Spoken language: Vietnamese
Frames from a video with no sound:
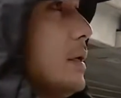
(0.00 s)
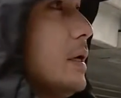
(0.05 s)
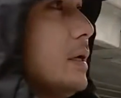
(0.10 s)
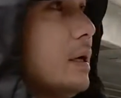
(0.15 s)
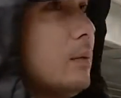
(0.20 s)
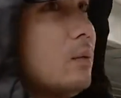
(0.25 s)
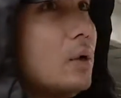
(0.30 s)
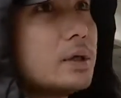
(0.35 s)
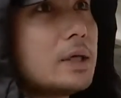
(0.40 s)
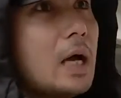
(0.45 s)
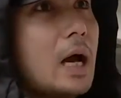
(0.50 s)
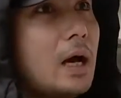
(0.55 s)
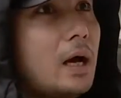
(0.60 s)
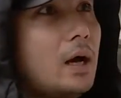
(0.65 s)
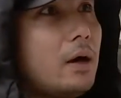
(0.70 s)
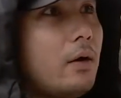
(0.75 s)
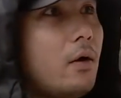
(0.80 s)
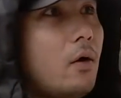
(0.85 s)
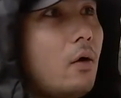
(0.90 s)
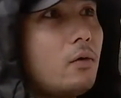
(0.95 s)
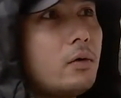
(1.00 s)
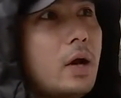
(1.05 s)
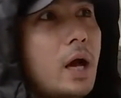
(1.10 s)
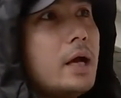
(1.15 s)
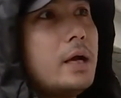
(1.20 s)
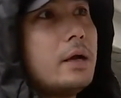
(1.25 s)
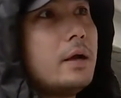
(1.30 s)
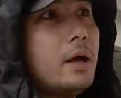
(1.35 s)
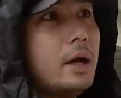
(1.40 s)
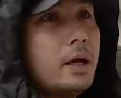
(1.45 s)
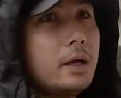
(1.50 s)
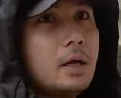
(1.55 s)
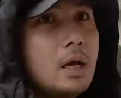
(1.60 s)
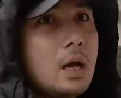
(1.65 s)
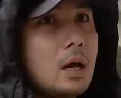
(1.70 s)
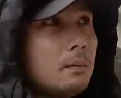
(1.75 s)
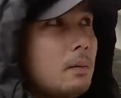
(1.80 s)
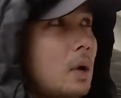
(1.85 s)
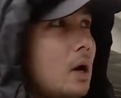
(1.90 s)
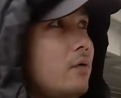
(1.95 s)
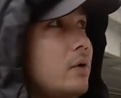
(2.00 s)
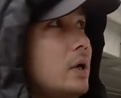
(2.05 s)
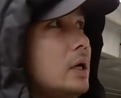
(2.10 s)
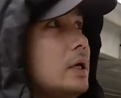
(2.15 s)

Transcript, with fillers: nhìn thấy buổi sáng nó cũng đầy ở đây. Bởi vì